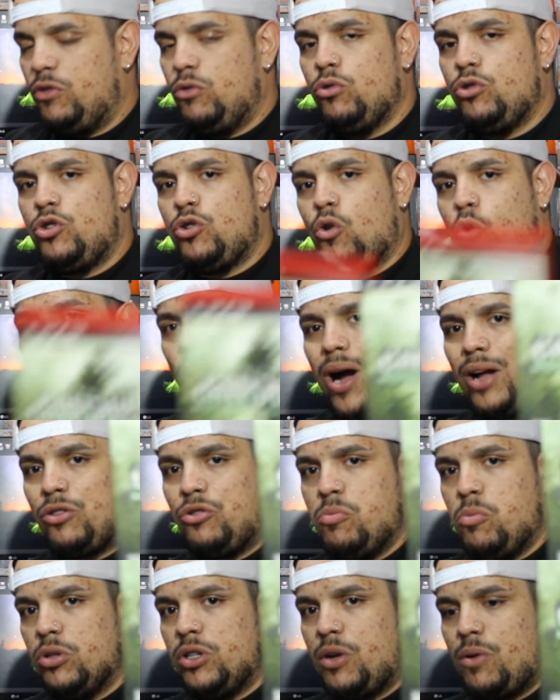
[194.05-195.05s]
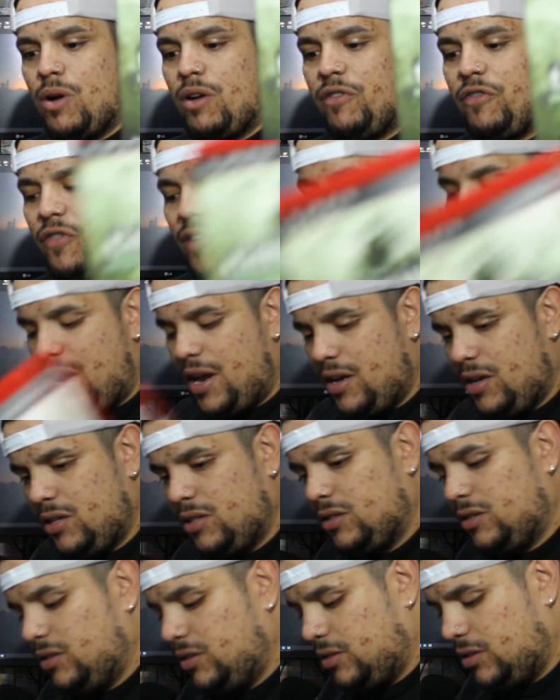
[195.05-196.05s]
Duty 4 Modern Warfare,
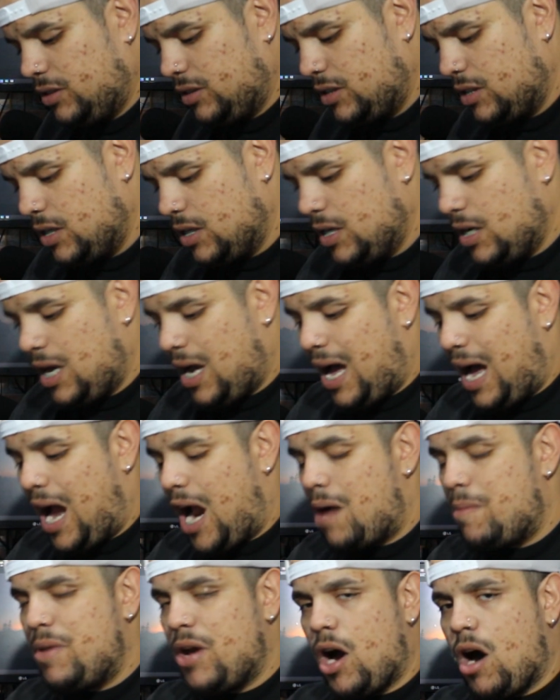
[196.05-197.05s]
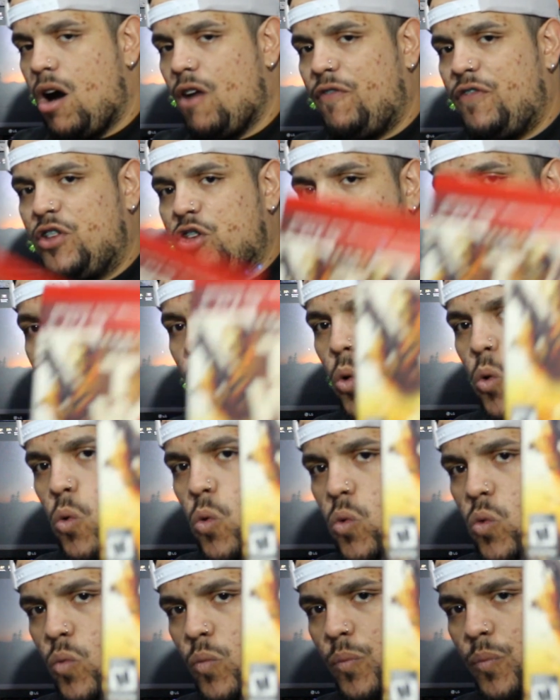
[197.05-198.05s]
Army of
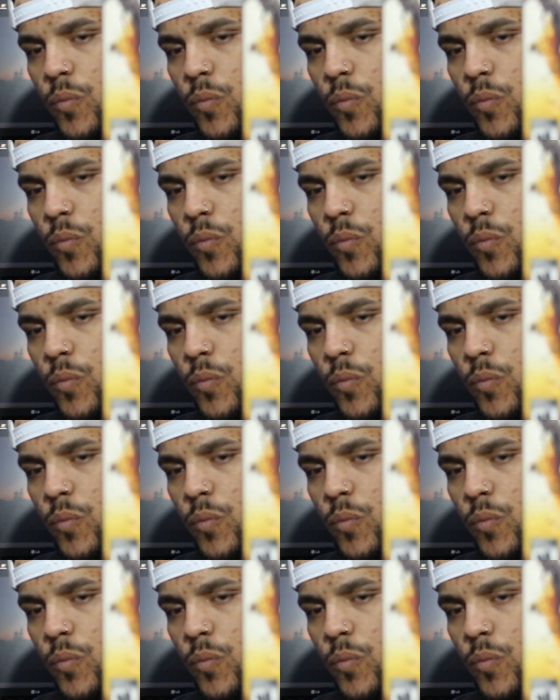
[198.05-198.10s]
Two,